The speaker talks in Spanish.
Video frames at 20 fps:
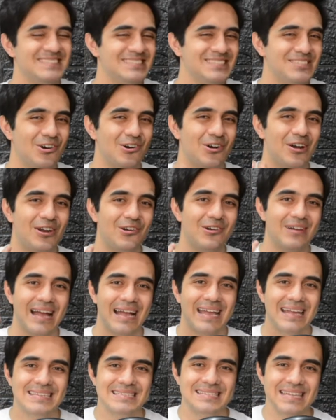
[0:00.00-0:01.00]
Yo creo que
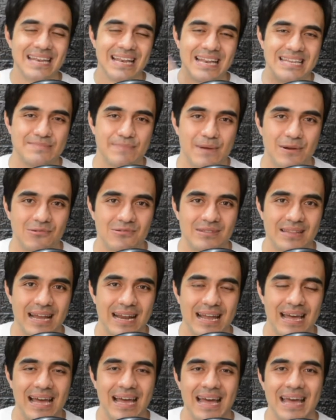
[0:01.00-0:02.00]
aquí si les
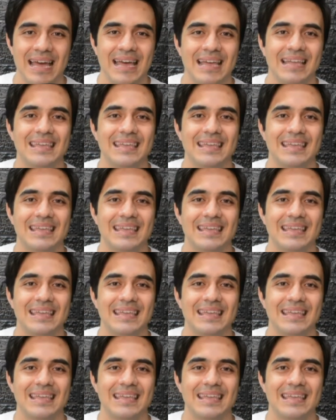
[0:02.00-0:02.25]
preguntara